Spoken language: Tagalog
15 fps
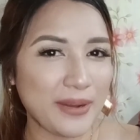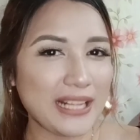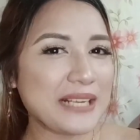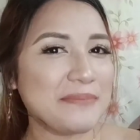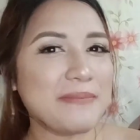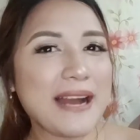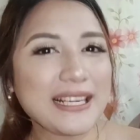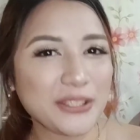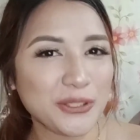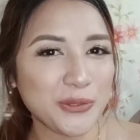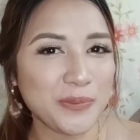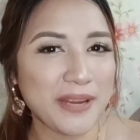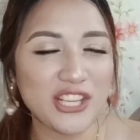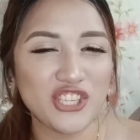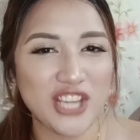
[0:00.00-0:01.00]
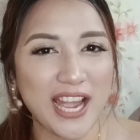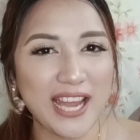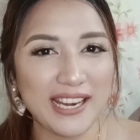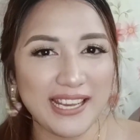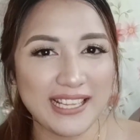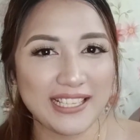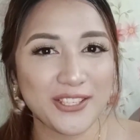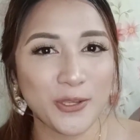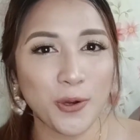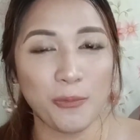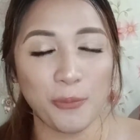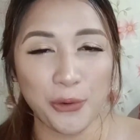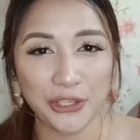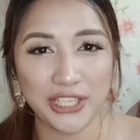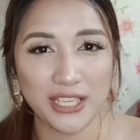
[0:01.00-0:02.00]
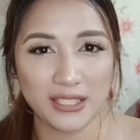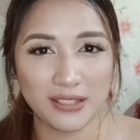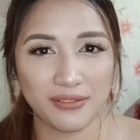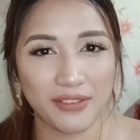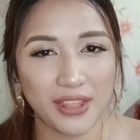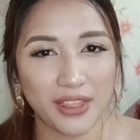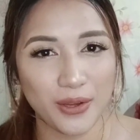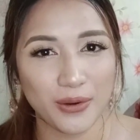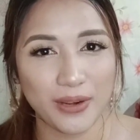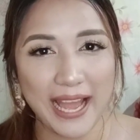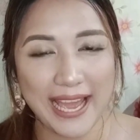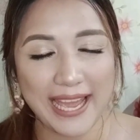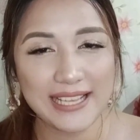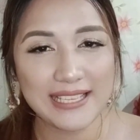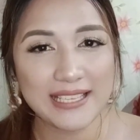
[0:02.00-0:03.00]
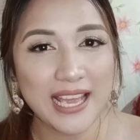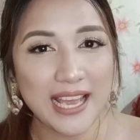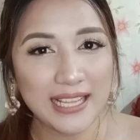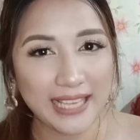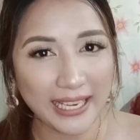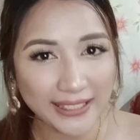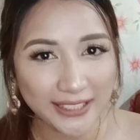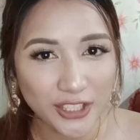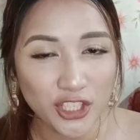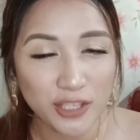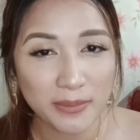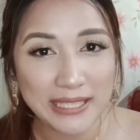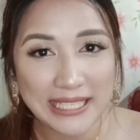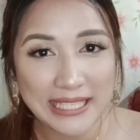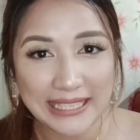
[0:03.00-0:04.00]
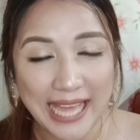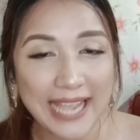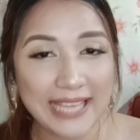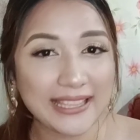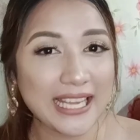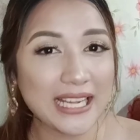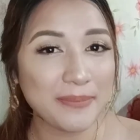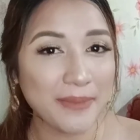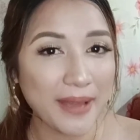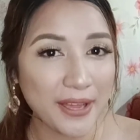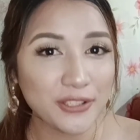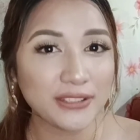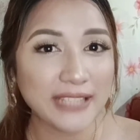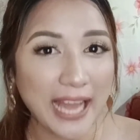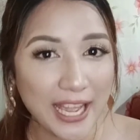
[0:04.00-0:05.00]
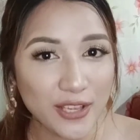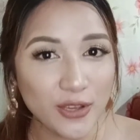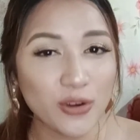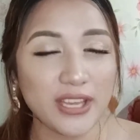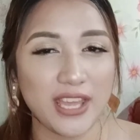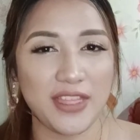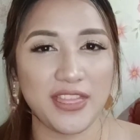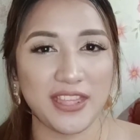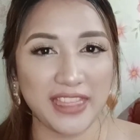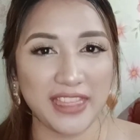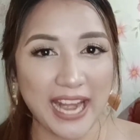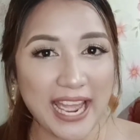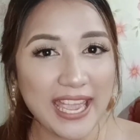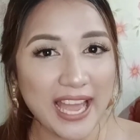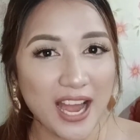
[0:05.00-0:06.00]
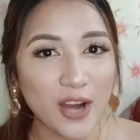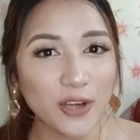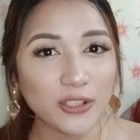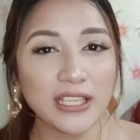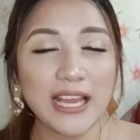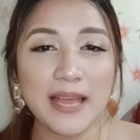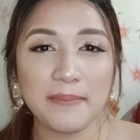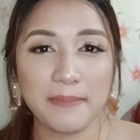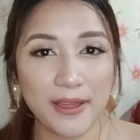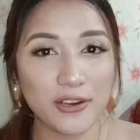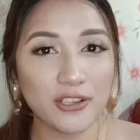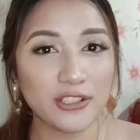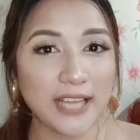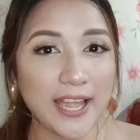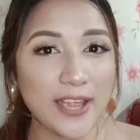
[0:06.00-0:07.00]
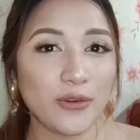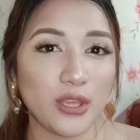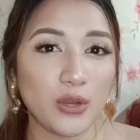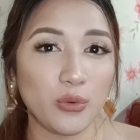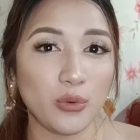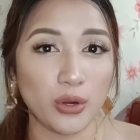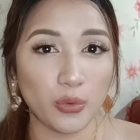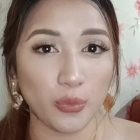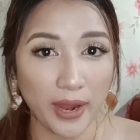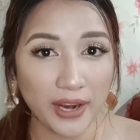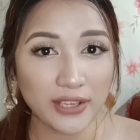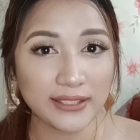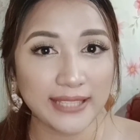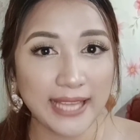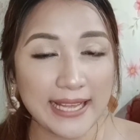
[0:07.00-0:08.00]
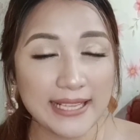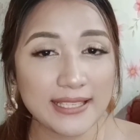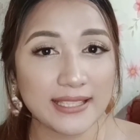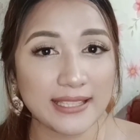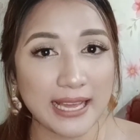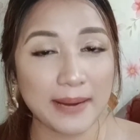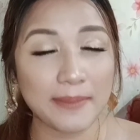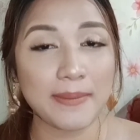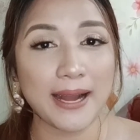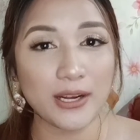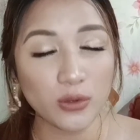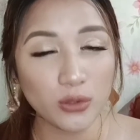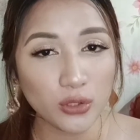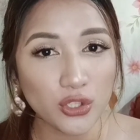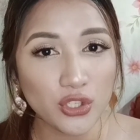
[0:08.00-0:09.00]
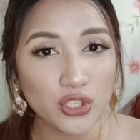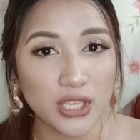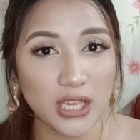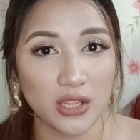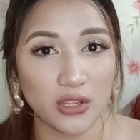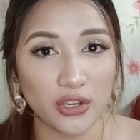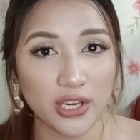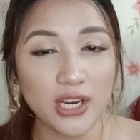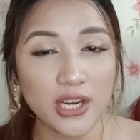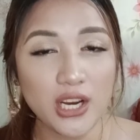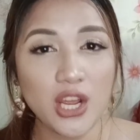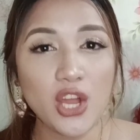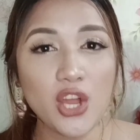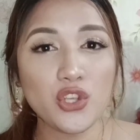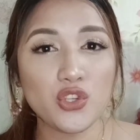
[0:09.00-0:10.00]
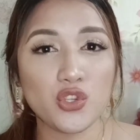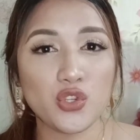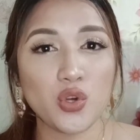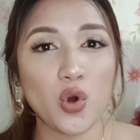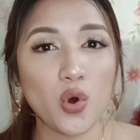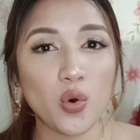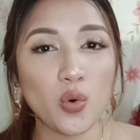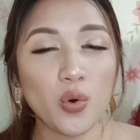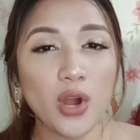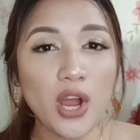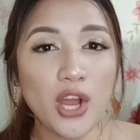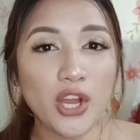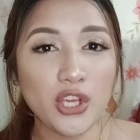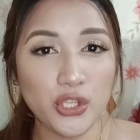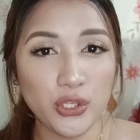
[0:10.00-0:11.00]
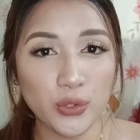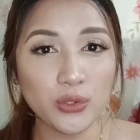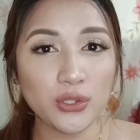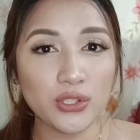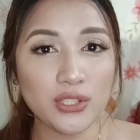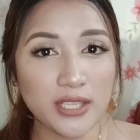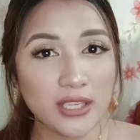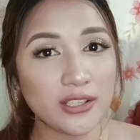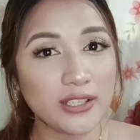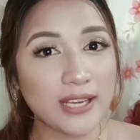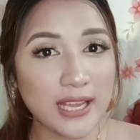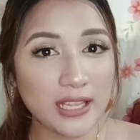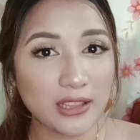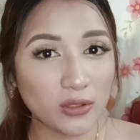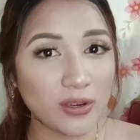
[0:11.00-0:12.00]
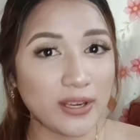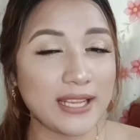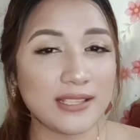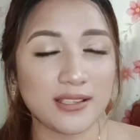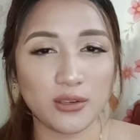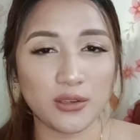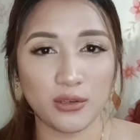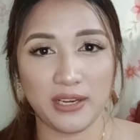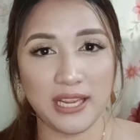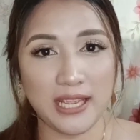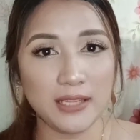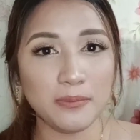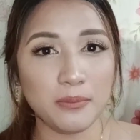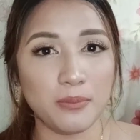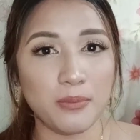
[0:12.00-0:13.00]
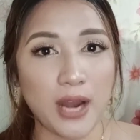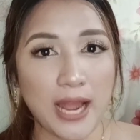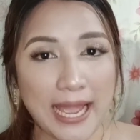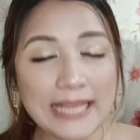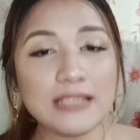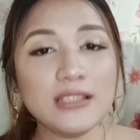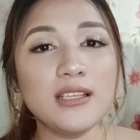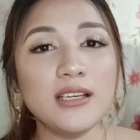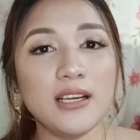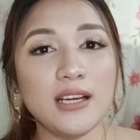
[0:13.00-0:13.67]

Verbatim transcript: Welcome back to my channel. So for this video guys, nakita nyo naman sa title, meron tayong ita-try out, meron tayong i-wear test na bagong concealer. So yung concealer na ito is a Korean brand.